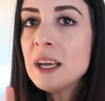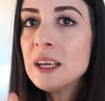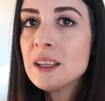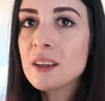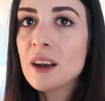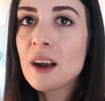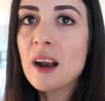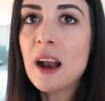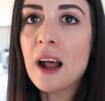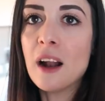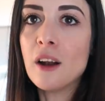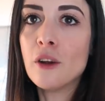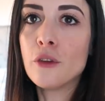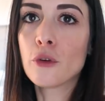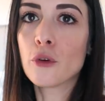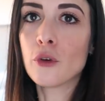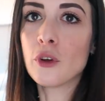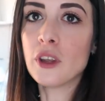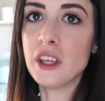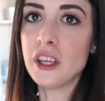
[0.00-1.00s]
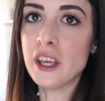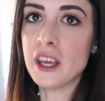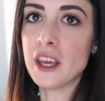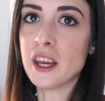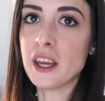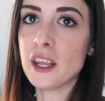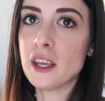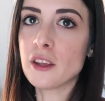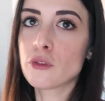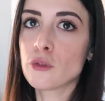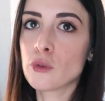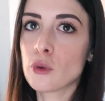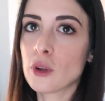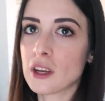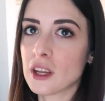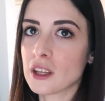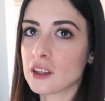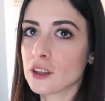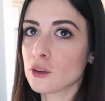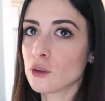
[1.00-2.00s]
tra l'altro ieri sono
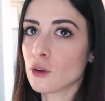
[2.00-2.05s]
andata a